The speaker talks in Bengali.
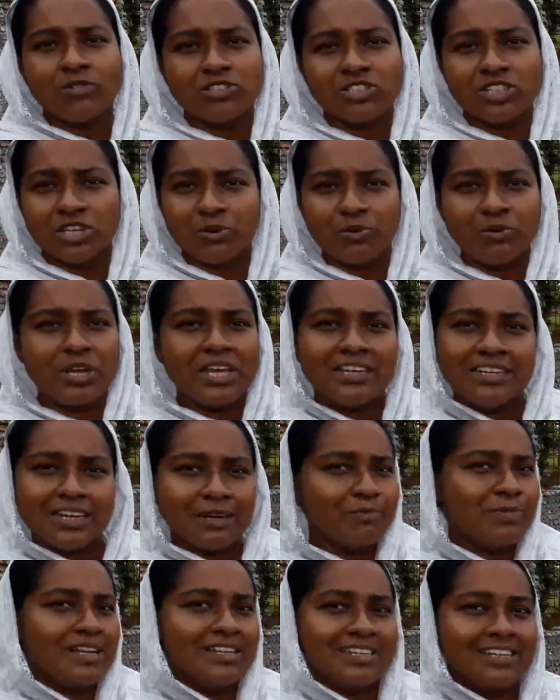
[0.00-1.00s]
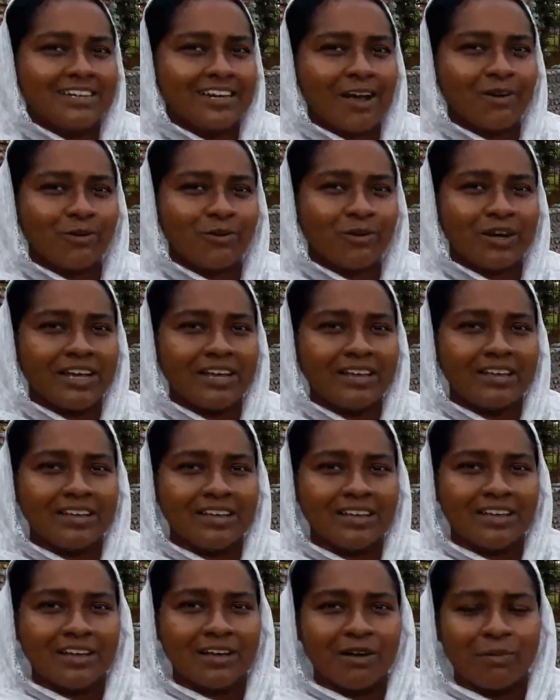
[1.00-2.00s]
এখন কেউ ইটের বিল্ডিং না করে
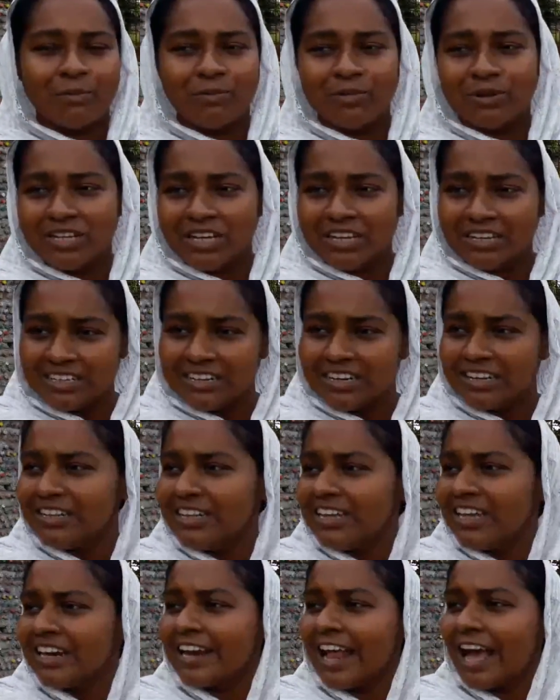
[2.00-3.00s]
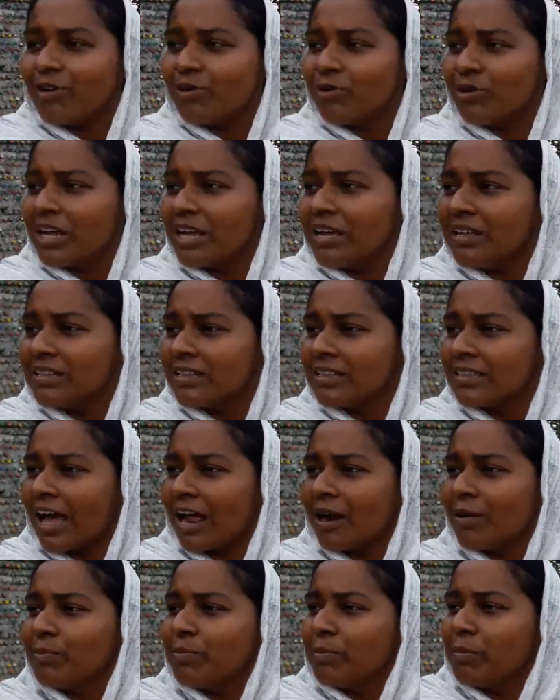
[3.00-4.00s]
ইট দিয়ে না করে
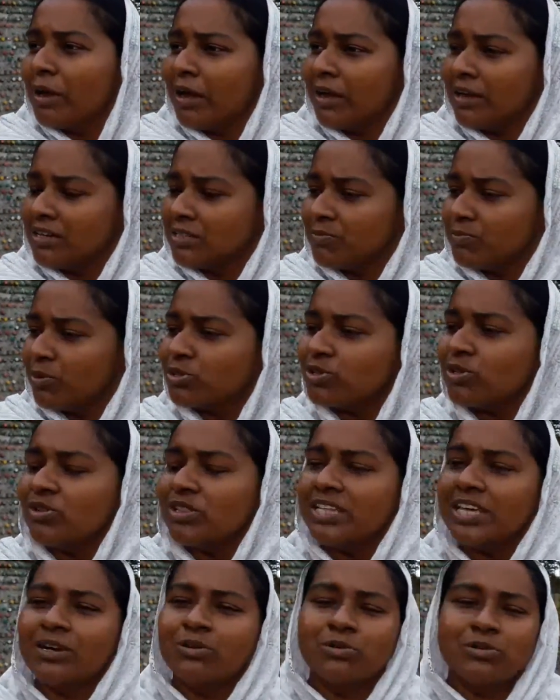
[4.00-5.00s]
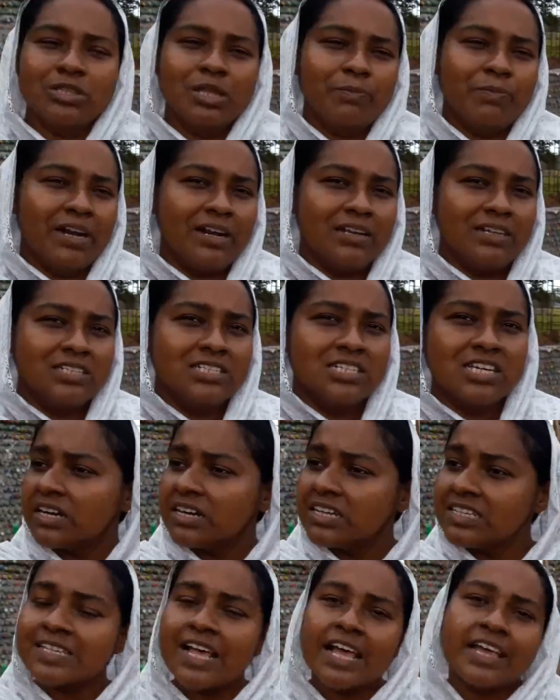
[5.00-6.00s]
তার বোতল দিয়ে করতে পারে
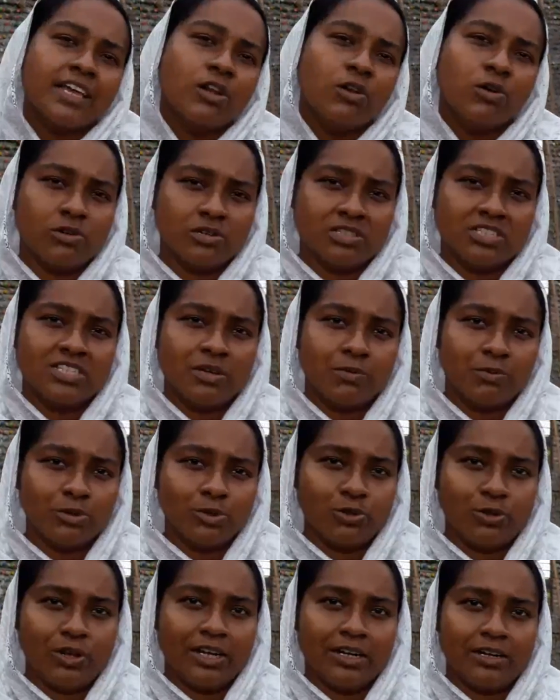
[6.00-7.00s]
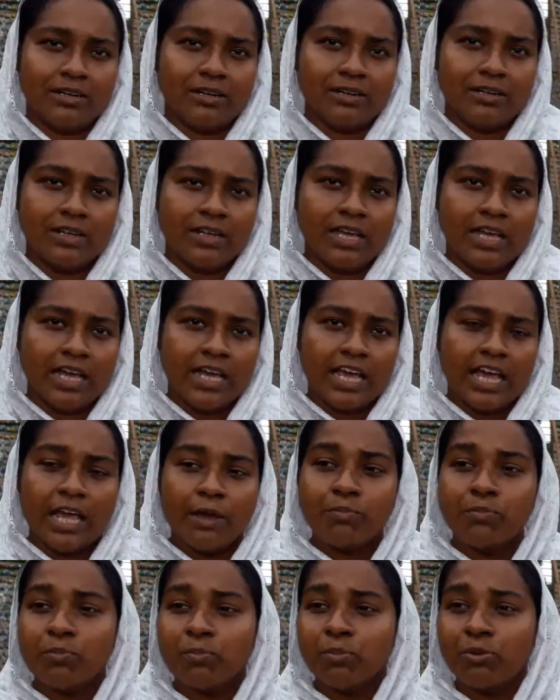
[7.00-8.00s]
রিসাইকেলও হ্যাঁ, হচ্ছে বোতলে
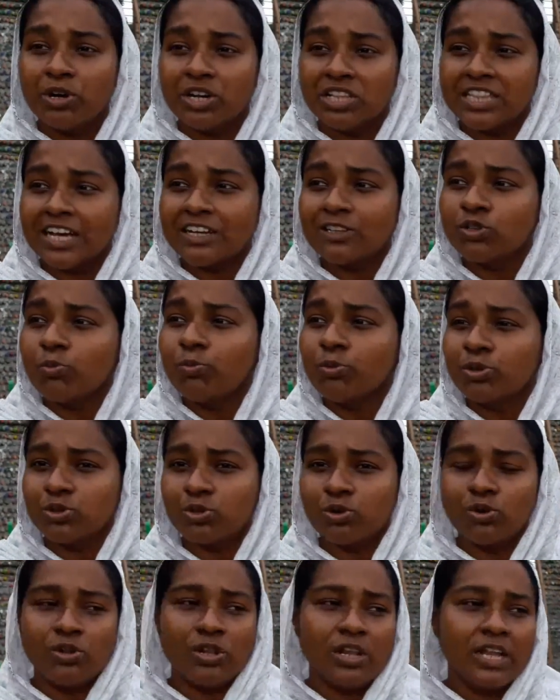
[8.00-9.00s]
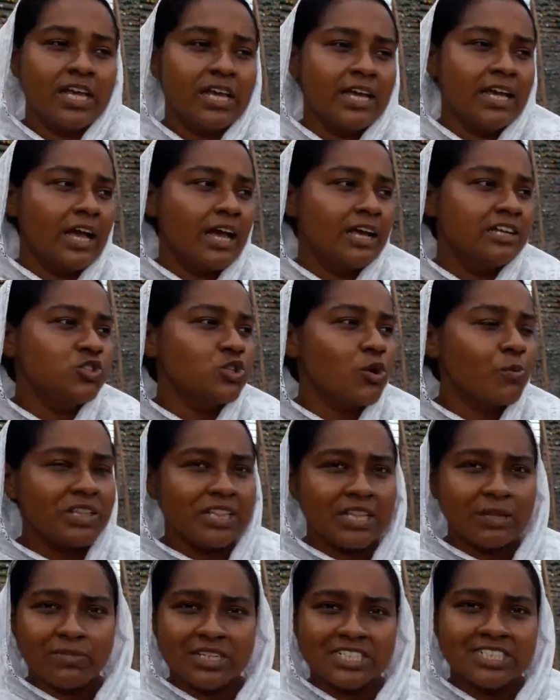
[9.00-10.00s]
এই পরিত্যক্ত বোতল
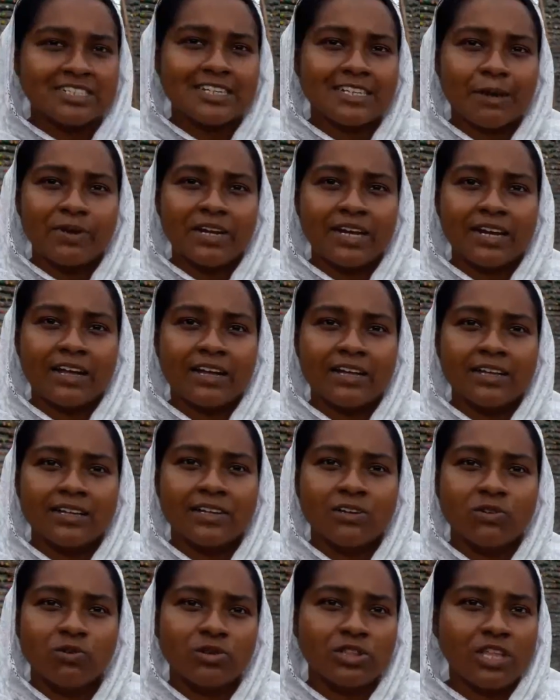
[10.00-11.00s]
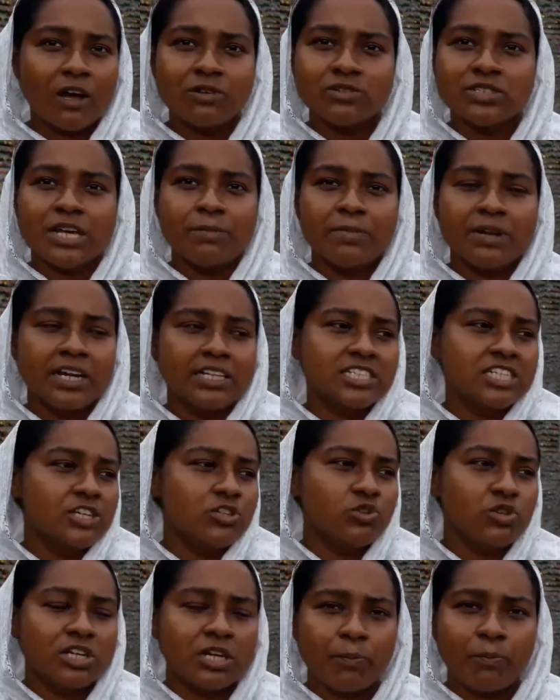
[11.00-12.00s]
জমিতে মিশে যাবে না কোথাও যাবে না
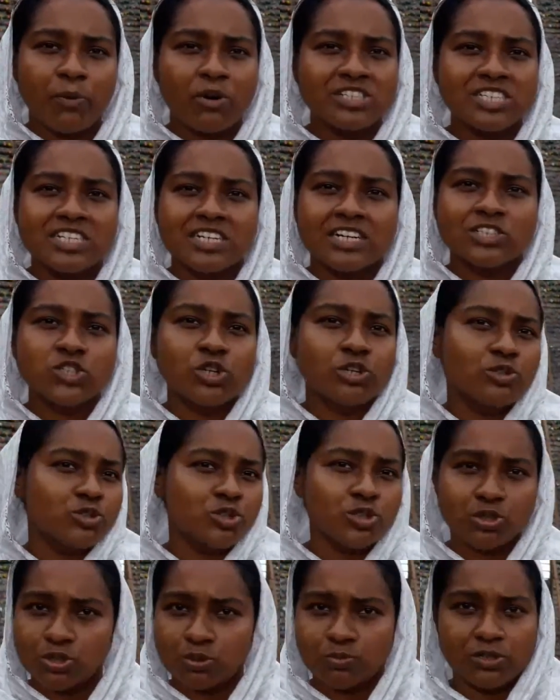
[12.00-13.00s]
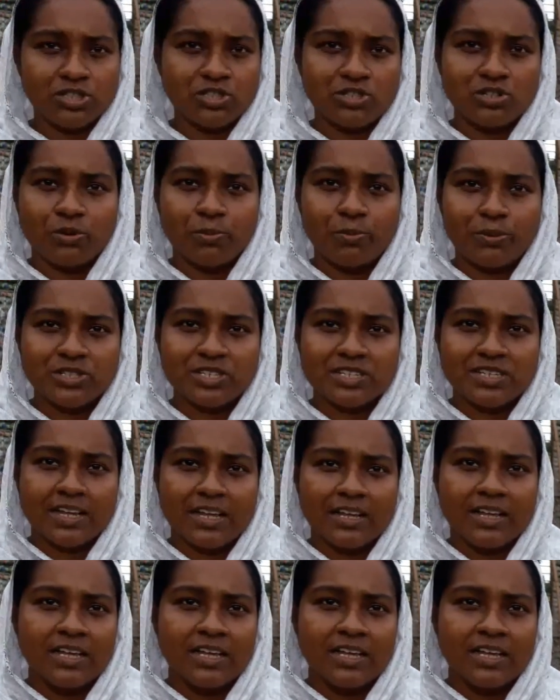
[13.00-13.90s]
যেহেতু এটা পচে না শত শত বছরেও পচে